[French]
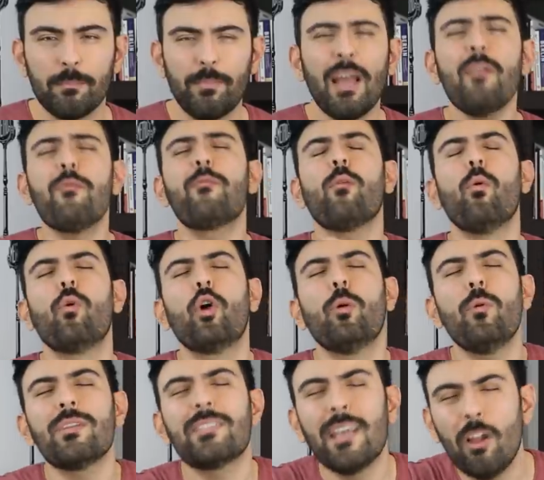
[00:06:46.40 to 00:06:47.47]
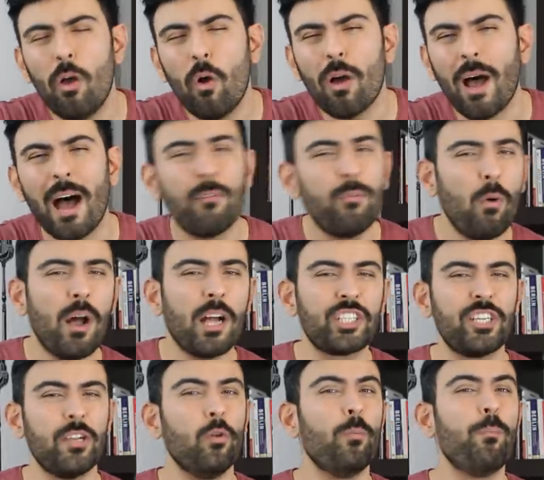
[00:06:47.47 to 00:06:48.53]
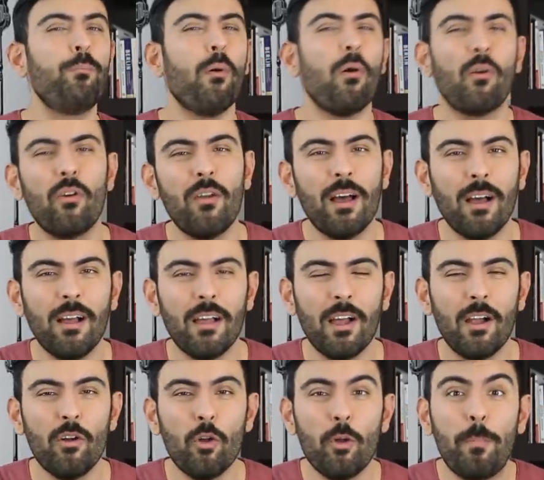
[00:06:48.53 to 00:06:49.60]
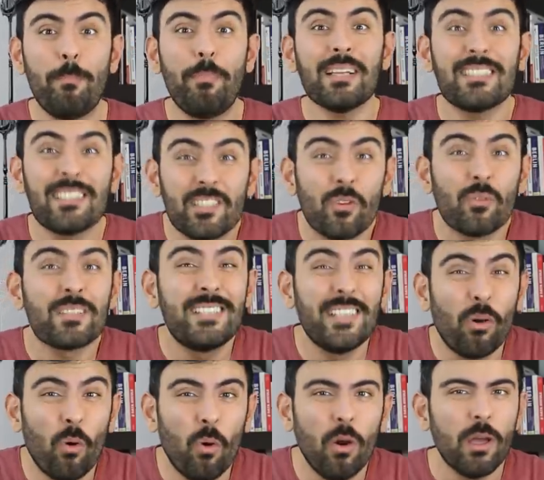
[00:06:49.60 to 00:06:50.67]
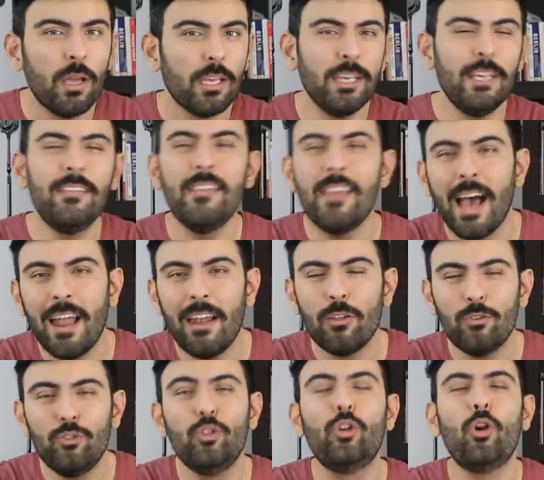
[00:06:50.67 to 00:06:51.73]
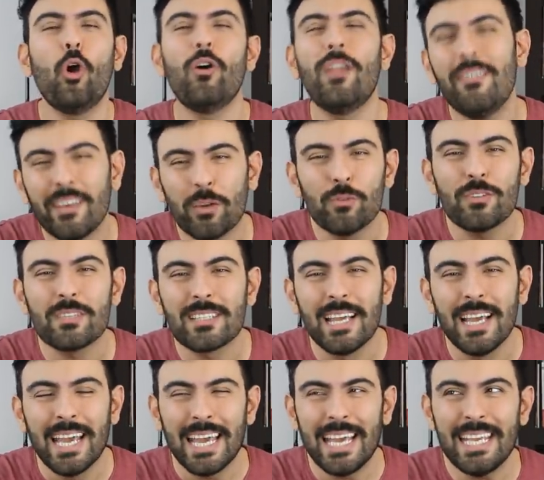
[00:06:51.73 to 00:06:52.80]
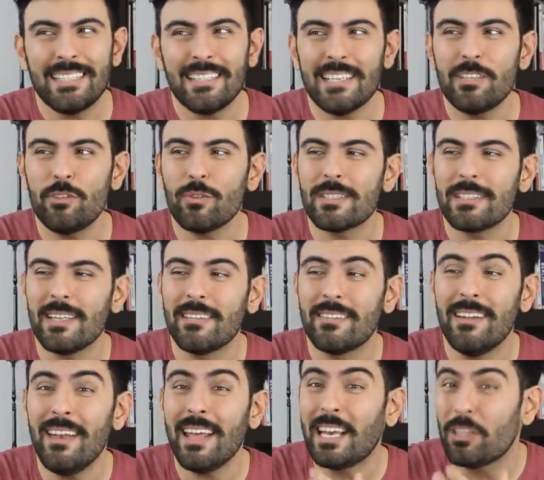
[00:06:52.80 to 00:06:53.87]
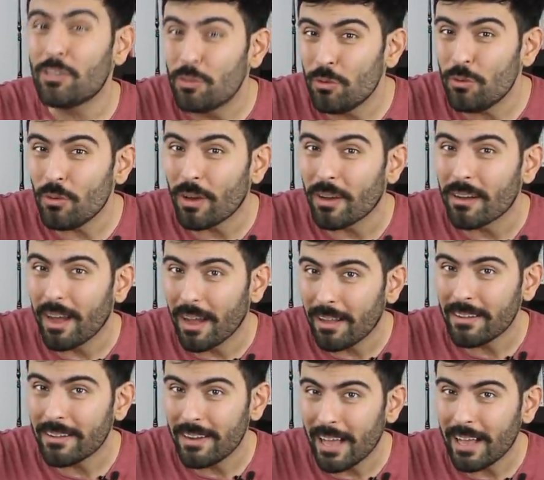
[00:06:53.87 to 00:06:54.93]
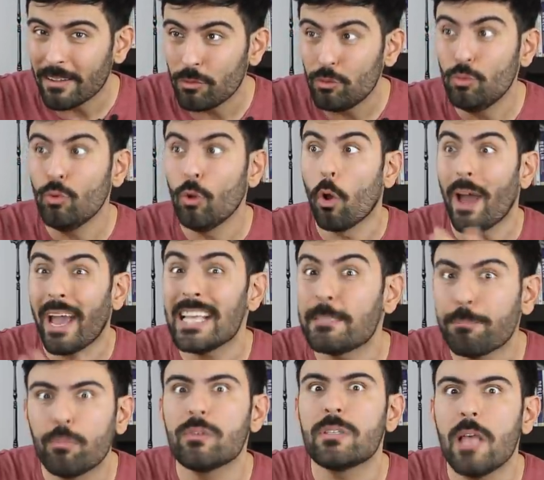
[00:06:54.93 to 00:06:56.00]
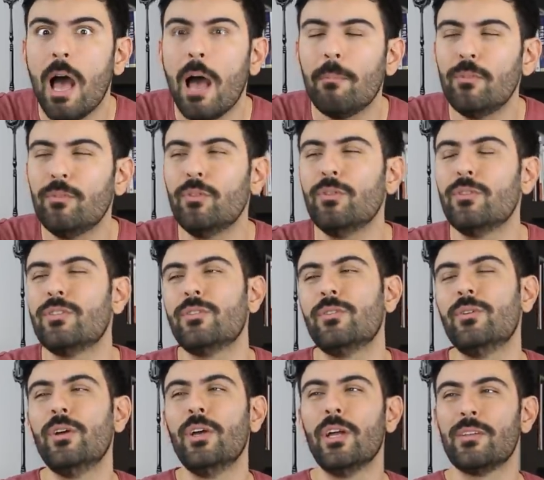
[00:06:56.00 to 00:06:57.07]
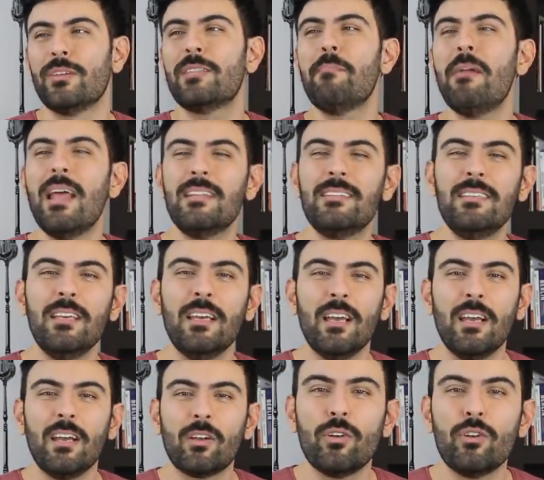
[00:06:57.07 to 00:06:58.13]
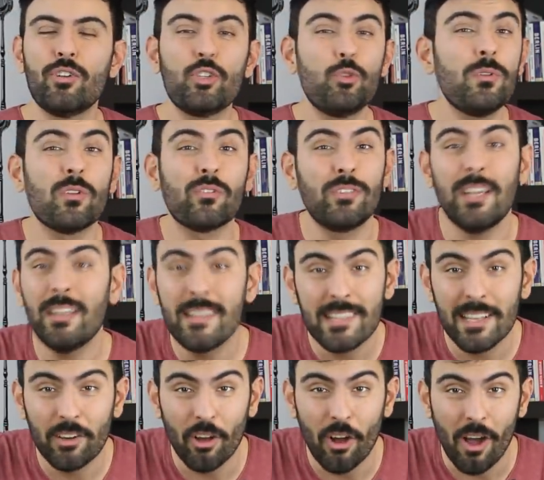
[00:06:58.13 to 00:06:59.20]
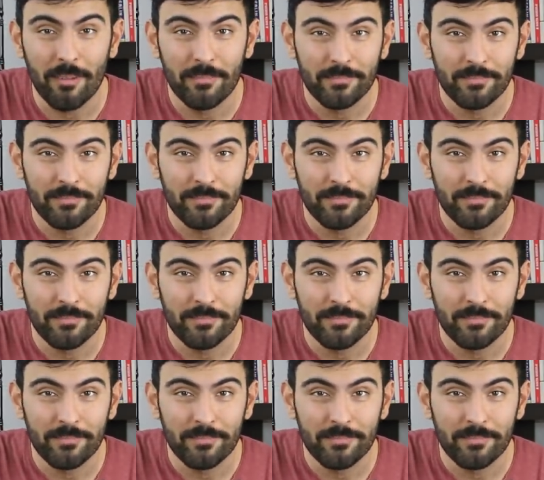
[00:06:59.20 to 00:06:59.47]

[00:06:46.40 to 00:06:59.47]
Bref, on commence alors à voir chez le pangolin le patient zéro idéal du coronavirus. Et c'est sur cette lecture, hein, là, du responsable de cette maladie, que je suis en total désaccord.